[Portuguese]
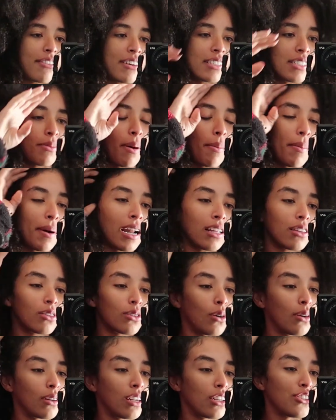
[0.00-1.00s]
fazer uma
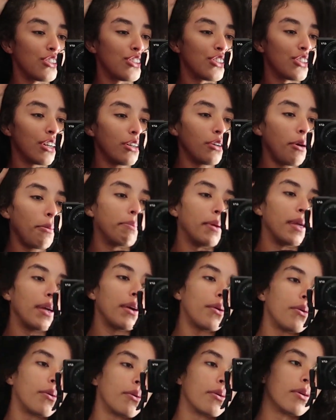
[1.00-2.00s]
maratona de
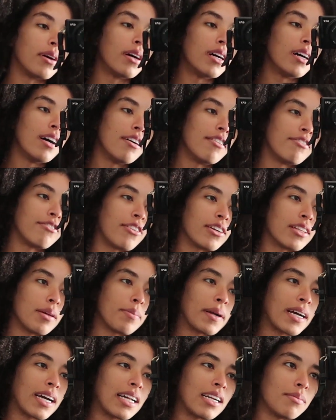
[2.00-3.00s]
Chernobyl. Foda
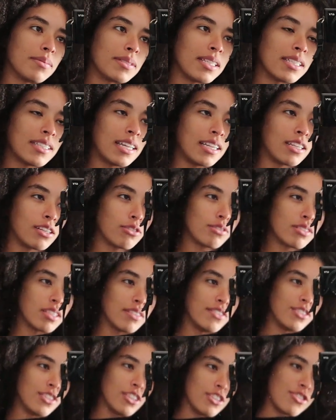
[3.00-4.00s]
pra caramba essa série,
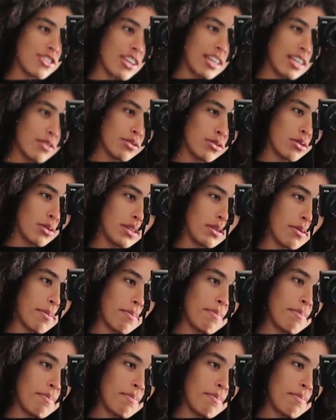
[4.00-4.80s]
inclusive, gente. Aí eu estou indo